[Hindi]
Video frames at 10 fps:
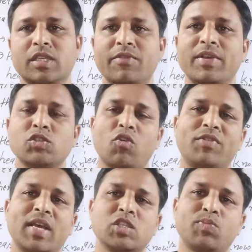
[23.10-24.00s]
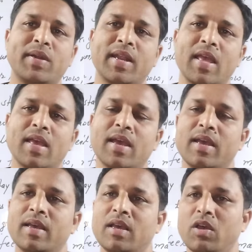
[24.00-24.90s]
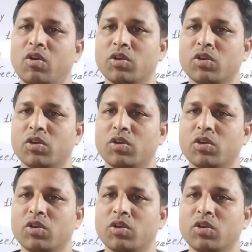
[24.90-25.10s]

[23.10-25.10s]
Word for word: सिक्वेंस ऑफ टेंस पढ़ रहे हैं